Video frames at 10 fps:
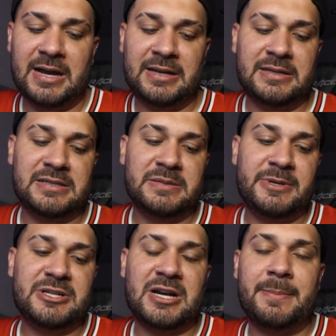além desses
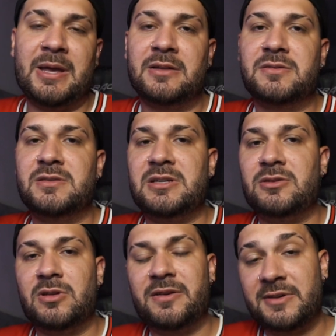medicamentos. E
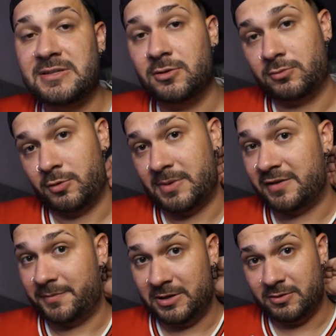toda vez que eu
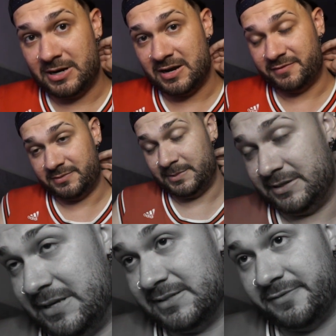tomava, melhorava, né? mas
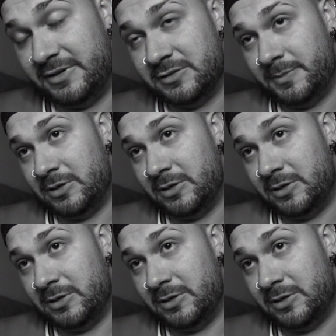né? dessa vez não